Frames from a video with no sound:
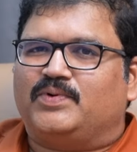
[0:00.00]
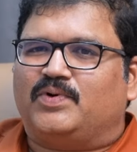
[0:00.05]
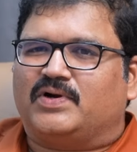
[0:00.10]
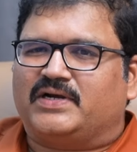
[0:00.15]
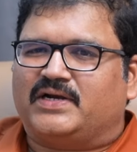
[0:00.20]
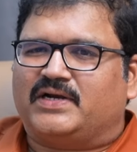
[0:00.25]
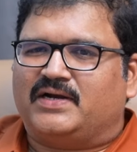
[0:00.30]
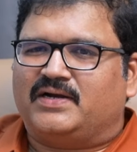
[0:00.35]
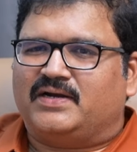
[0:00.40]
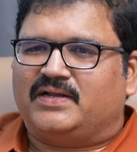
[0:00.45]

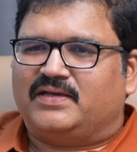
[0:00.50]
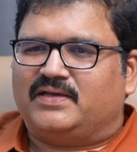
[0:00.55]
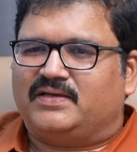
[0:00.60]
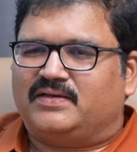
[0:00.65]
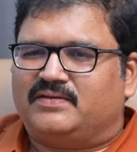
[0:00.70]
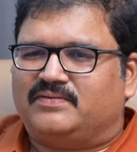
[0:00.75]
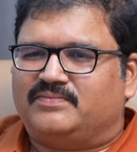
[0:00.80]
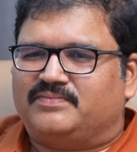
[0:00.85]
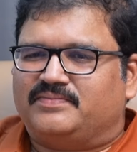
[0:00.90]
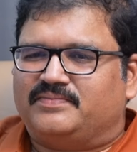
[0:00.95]
ఒకటండి
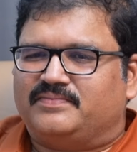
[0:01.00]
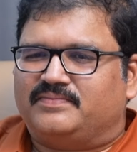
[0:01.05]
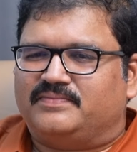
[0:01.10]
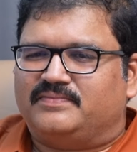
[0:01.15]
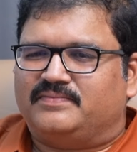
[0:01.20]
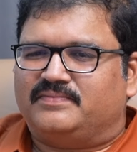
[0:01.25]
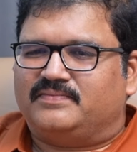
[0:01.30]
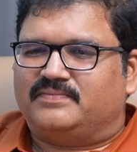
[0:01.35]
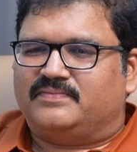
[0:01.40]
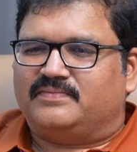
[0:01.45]

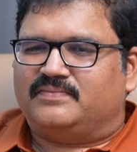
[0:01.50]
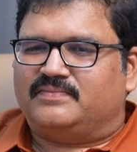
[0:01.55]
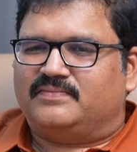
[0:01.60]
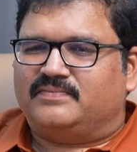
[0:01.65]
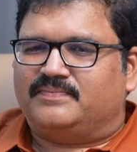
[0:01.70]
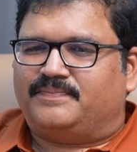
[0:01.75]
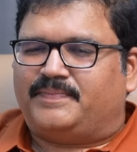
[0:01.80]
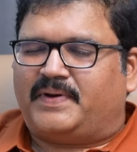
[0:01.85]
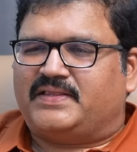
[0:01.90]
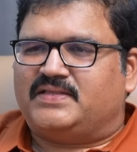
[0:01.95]

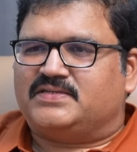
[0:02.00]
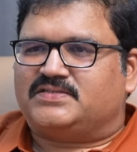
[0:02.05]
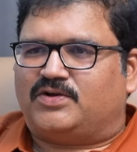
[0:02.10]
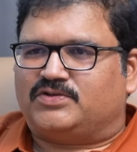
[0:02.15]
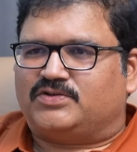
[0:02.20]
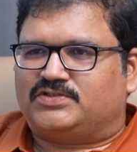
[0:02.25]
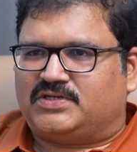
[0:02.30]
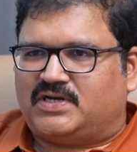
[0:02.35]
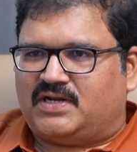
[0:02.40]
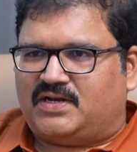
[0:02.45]
పది
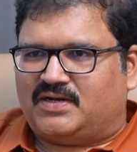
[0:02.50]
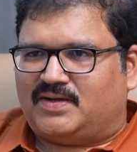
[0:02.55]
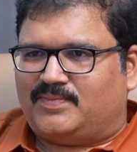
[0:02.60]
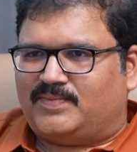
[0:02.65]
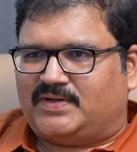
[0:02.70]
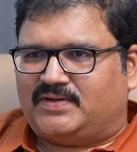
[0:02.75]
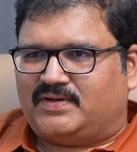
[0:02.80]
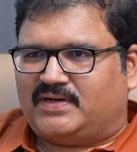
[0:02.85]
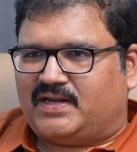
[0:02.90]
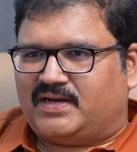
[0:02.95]
సంవత్సరాలుగా
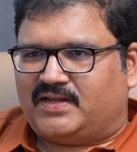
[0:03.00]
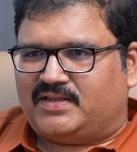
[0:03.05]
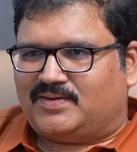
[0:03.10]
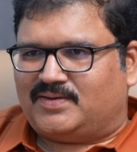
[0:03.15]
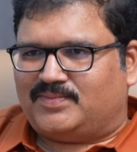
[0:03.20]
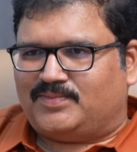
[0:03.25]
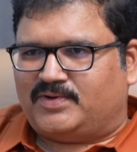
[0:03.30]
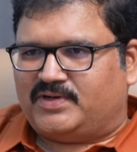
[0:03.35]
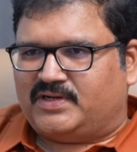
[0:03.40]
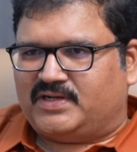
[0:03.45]
మనం
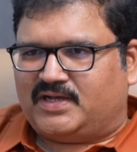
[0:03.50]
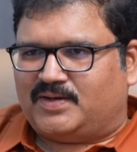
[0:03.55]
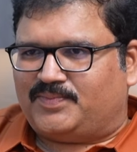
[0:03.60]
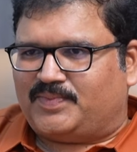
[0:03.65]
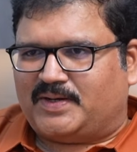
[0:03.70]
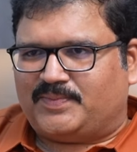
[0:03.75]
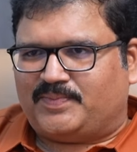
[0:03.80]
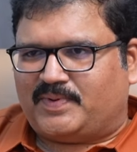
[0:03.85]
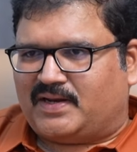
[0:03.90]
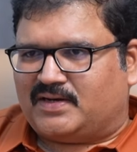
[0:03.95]
నరేంద్ర మోడీ గారి
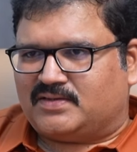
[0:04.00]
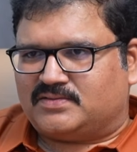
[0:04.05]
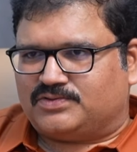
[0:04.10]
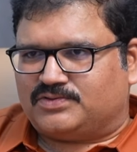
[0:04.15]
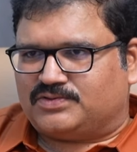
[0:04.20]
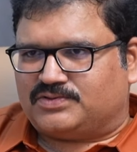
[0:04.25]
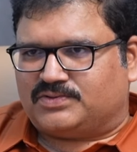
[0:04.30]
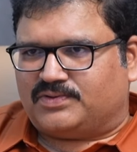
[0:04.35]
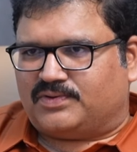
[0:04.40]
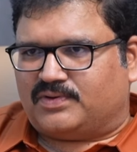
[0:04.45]
పరిపాలన
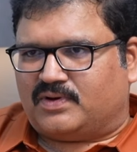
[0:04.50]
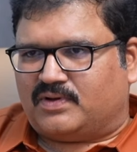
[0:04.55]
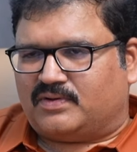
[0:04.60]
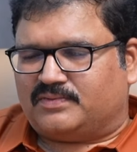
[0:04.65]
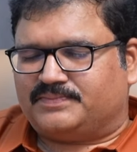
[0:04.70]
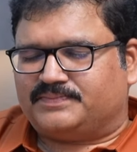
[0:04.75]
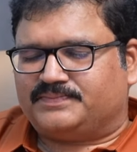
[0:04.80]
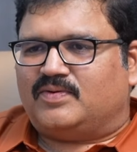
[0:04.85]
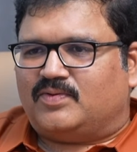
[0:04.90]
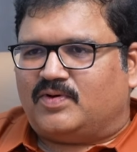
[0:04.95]
చూస్తున్నాం
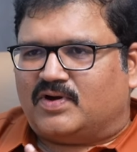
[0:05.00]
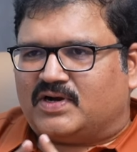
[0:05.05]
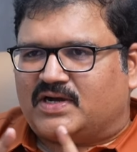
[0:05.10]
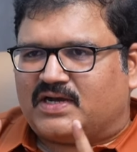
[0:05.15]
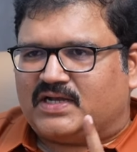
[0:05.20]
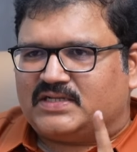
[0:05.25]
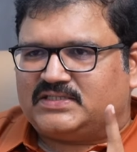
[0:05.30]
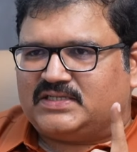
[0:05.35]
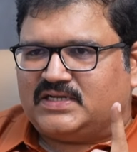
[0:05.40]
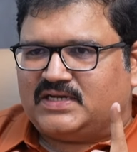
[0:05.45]
ఒక్క
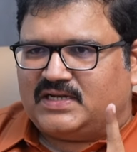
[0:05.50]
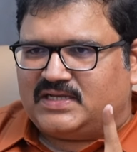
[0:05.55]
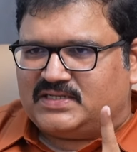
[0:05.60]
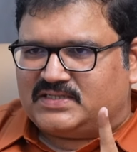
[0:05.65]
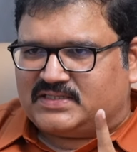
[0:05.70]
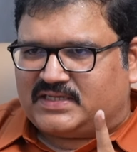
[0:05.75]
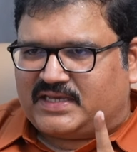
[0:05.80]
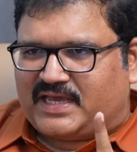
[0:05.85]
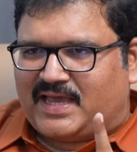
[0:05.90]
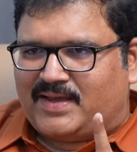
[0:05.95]
చిన్న
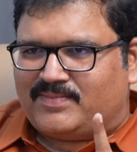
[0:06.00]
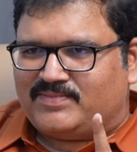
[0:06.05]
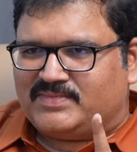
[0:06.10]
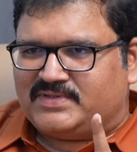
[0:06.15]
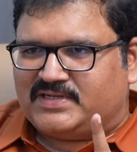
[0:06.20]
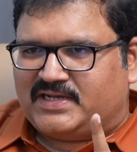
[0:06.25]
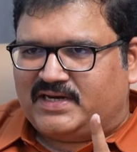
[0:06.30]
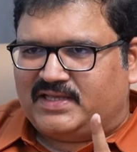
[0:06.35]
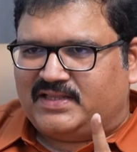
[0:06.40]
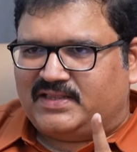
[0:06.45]
స్కామ్
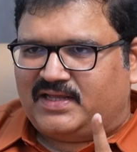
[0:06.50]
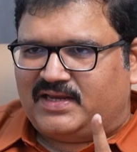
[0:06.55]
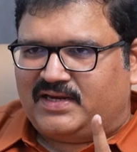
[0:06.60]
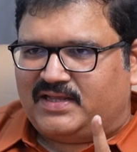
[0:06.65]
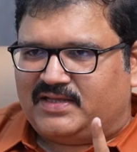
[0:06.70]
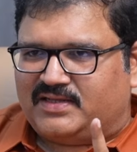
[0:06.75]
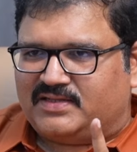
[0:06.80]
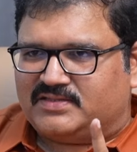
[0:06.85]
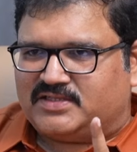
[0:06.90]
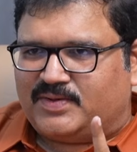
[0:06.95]
జరిగిందని
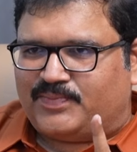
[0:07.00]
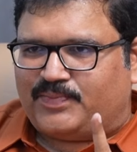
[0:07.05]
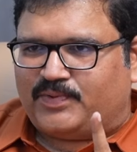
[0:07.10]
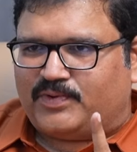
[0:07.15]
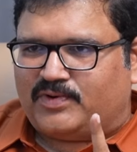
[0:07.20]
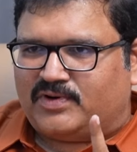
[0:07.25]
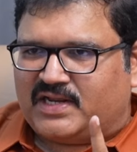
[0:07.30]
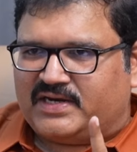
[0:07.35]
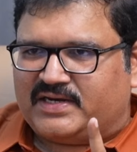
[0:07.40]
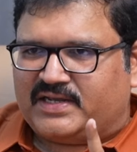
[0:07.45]

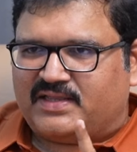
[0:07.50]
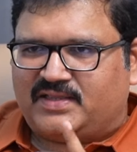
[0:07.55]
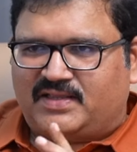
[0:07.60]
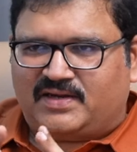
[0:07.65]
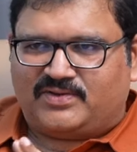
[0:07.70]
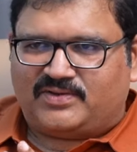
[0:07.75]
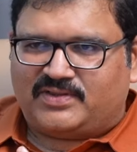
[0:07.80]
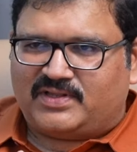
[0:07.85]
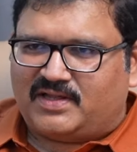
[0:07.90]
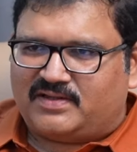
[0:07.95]
చెప్పుకోవడానికి
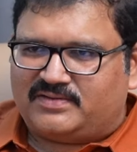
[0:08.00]
ఏదైనా ఉందా